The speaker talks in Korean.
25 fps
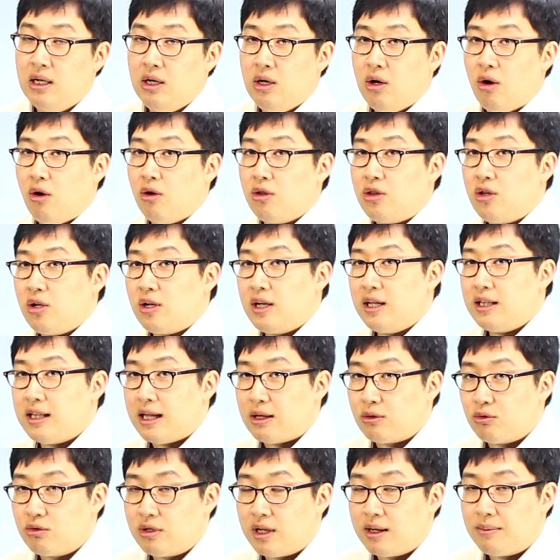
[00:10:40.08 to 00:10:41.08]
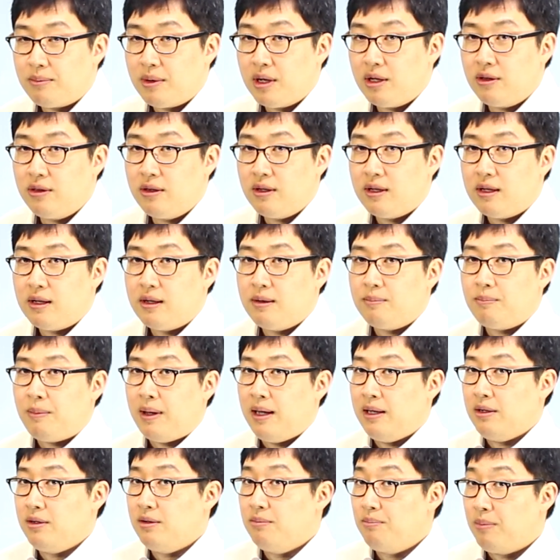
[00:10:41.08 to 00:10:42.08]
어떻게 나누냐면
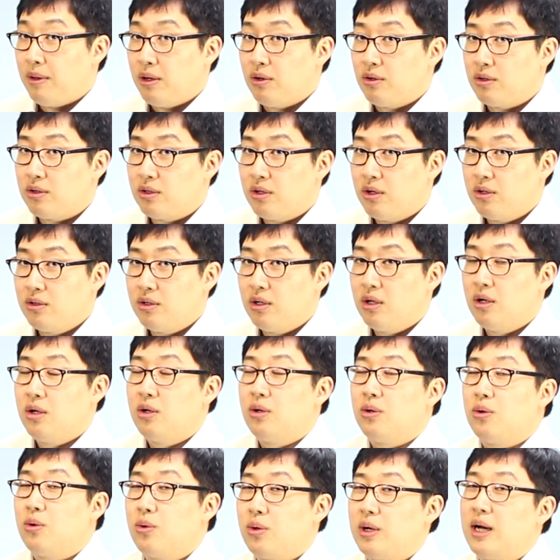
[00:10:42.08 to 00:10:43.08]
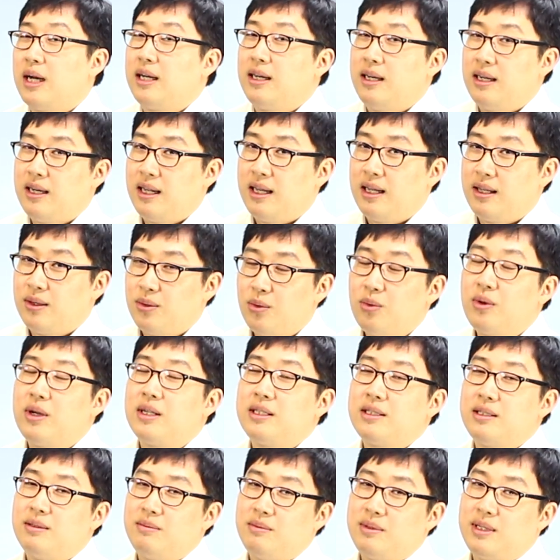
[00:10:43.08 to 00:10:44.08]
방금 배웠던 로라리레
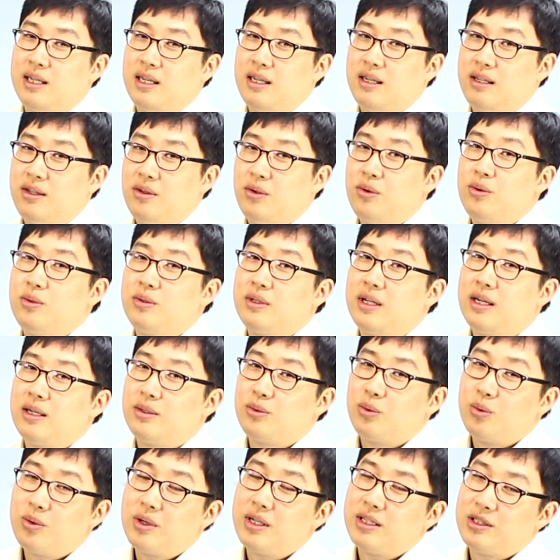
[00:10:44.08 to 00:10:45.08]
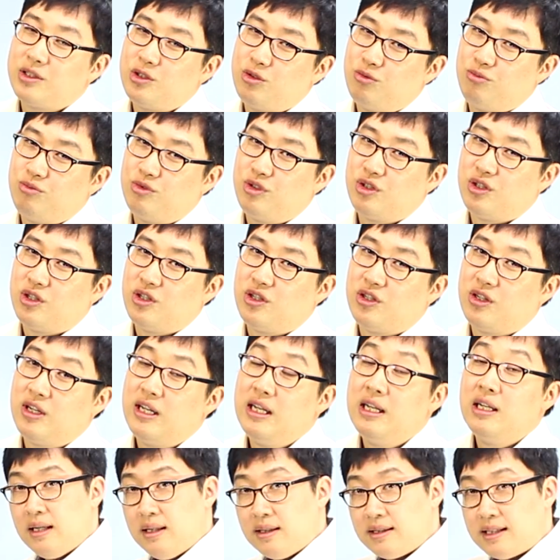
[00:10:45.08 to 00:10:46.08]
똑같습니다. 효용사랑 똑같이 움직여요.
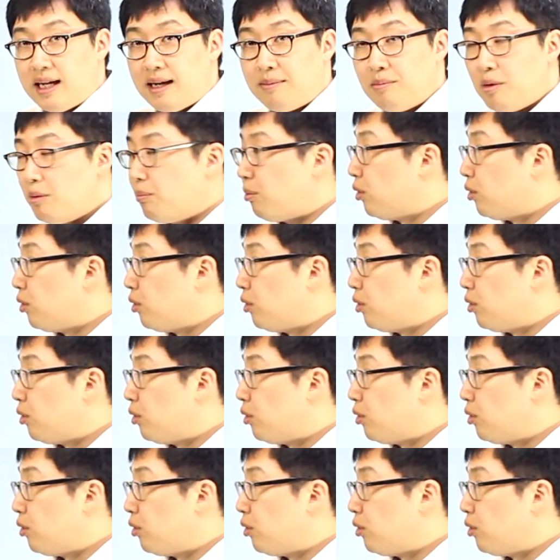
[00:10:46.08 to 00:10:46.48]
자 한번